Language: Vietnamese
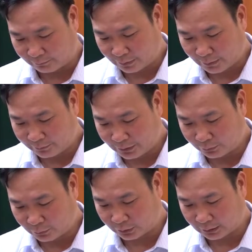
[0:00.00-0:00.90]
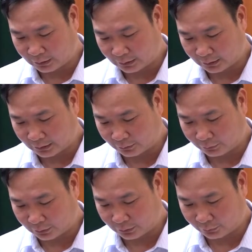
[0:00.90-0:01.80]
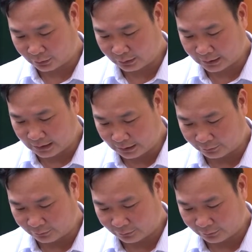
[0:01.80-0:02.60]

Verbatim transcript: 6 dân tộc cùng sinh sống. Tỷ lệ hộ nghèo năm